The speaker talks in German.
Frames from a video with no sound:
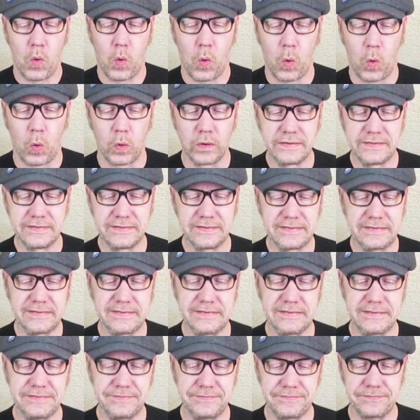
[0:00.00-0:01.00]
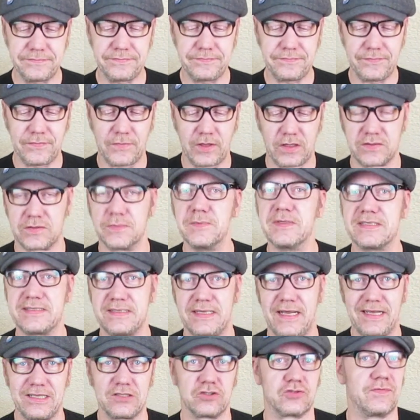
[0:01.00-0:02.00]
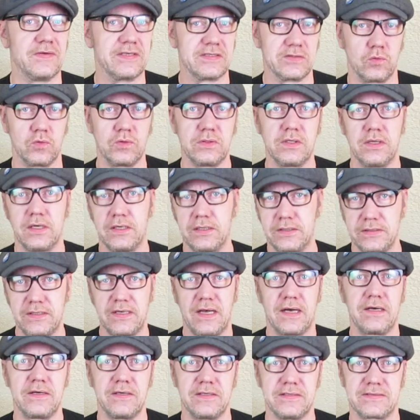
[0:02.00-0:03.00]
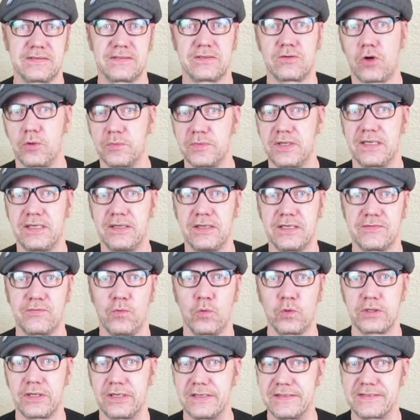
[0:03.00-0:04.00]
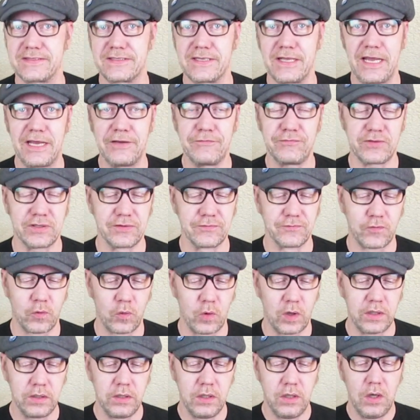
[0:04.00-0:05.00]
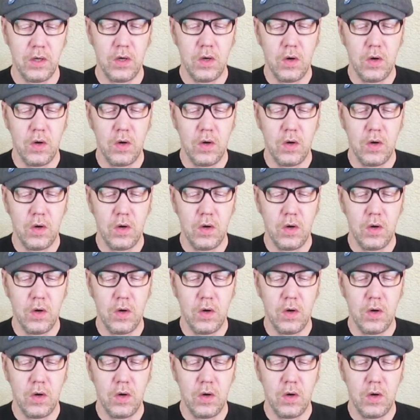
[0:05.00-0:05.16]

Und zumindest in der englischen Version, äh, ja, es kommt dann das Wort halt Slave drin vor.